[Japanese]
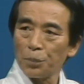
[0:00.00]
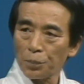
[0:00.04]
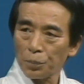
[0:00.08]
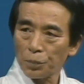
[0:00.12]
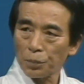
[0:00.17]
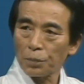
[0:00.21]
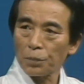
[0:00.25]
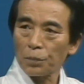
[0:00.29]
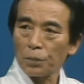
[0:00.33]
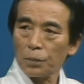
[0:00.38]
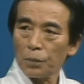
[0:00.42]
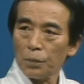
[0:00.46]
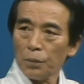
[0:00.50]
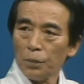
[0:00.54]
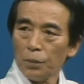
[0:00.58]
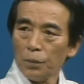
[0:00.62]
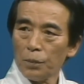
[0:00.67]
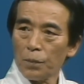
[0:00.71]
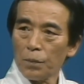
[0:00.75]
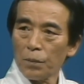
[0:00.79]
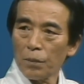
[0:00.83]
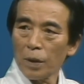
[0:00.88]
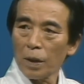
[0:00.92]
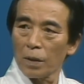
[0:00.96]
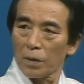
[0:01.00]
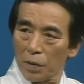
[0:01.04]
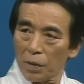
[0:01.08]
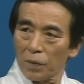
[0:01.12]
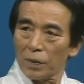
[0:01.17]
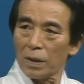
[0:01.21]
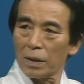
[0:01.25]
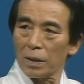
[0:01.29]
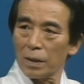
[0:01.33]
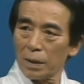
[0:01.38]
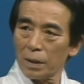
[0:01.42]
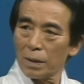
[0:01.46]
42歳でいいんですかそう
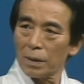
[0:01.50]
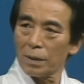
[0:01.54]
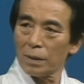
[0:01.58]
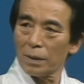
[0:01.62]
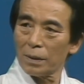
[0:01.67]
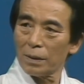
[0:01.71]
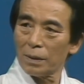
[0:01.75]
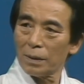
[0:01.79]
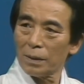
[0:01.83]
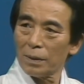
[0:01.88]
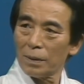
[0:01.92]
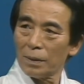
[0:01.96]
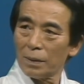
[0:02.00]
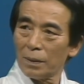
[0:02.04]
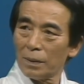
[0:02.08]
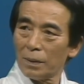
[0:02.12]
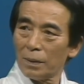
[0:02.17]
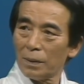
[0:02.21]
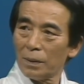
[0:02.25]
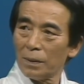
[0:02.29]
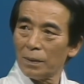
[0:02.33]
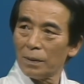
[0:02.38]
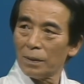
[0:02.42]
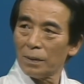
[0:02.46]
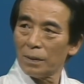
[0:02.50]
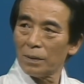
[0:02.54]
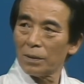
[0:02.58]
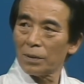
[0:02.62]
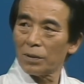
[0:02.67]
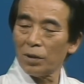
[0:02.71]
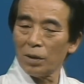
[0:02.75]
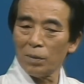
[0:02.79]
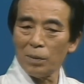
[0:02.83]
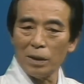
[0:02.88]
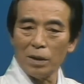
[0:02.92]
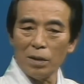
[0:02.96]
です
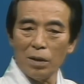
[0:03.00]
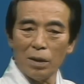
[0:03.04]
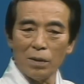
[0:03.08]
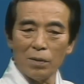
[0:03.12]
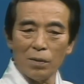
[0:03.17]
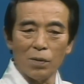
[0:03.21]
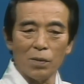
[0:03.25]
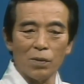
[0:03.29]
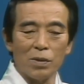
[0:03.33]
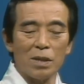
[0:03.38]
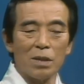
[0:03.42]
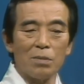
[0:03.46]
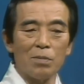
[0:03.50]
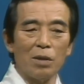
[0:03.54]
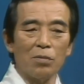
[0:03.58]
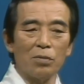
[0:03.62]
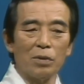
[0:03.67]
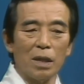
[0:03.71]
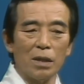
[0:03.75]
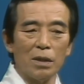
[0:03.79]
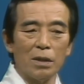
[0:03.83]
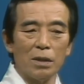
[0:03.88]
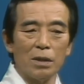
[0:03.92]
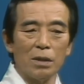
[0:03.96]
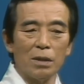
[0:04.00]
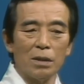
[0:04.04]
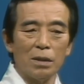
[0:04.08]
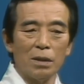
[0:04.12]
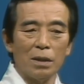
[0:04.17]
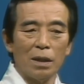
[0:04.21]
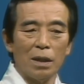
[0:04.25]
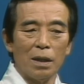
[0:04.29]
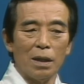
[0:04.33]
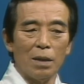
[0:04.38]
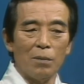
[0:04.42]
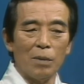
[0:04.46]
それまではあの島唄に
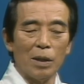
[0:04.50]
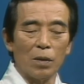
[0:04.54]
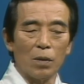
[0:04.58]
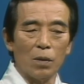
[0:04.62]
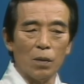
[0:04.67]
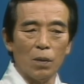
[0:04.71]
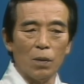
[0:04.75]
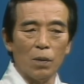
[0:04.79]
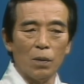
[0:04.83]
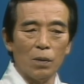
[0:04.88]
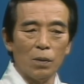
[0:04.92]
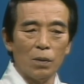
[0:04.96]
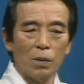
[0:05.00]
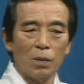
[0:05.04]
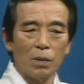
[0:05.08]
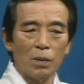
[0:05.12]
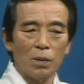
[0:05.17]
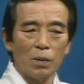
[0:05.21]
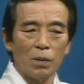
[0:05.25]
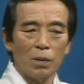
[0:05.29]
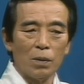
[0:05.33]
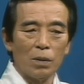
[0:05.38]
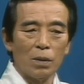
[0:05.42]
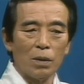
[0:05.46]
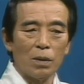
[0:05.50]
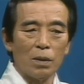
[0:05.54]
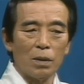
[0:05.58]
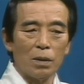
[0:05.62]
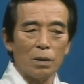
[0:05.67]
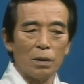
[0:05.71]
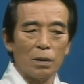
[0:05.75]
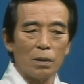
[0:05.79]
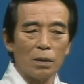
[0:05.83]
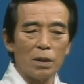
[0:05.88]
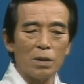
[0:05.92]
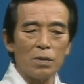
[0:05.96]
あまりこう
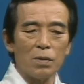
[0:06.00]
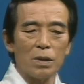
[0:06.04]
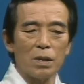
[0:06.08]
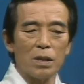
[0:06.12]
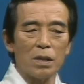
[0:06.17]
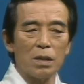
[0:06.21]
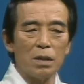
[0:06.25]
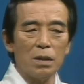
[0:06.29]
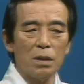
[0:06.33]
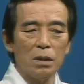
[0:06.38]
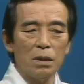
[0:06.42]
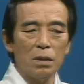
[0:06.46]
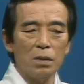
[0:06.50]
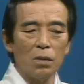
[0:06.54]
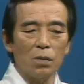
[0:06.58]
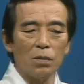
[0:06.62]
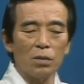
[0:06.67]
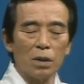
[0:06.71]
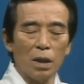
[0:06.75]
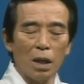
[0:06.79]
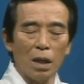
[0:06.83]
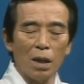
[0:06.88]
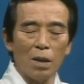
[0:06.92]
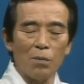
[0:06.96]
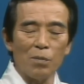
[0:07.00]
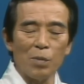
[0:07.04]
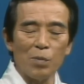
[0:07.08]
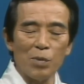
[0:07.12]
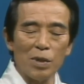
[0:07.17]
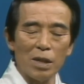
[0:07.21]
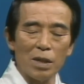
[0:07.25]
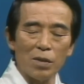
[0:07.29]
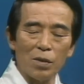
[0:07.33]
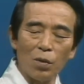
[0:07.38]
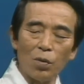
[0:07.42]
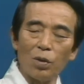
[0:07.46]
ん、私の父の歌が
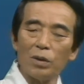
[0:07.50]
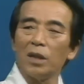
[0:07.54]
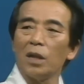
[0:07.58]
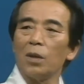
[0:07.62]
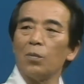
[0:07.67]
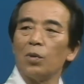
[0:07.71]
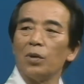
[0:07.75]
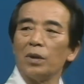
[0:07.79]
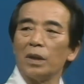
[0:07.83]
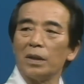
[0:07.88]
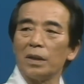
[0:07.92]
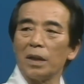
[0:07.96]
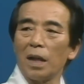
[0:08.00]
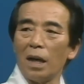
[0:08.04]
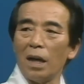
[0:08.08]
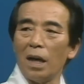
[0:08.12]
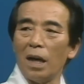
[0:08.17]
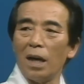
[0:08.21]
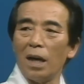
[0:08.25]
耳に残ってるもんですから